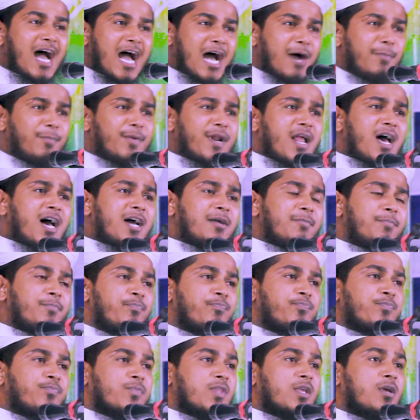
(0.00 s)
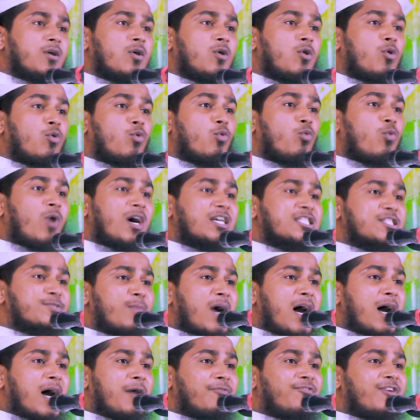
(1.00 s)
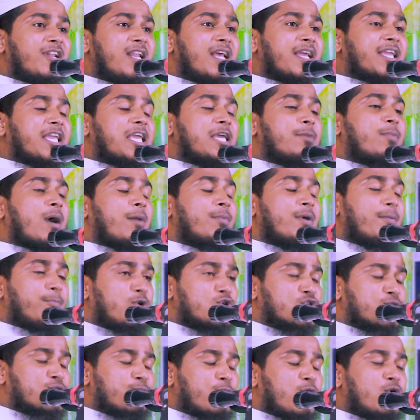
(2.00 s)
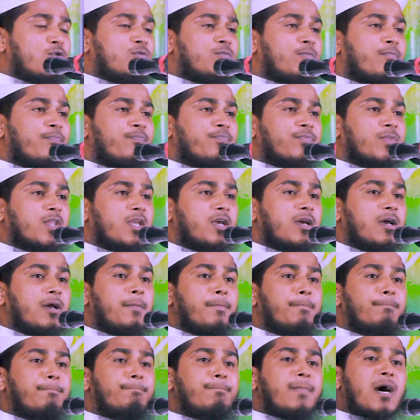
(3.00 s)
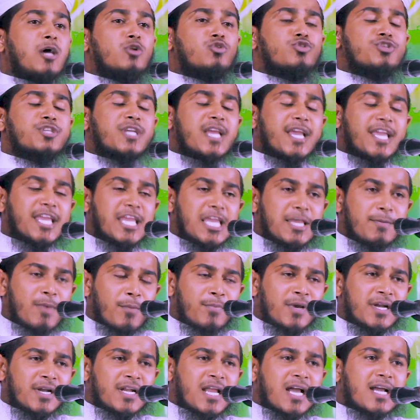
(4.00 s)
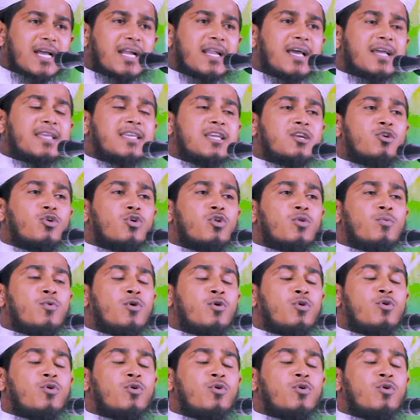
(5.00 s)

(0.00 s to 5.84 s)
আমরা ওয়াজ মাহফিলে কিভাবে বসবো মানুষকে কিভাবে ডাকাডাকি করব।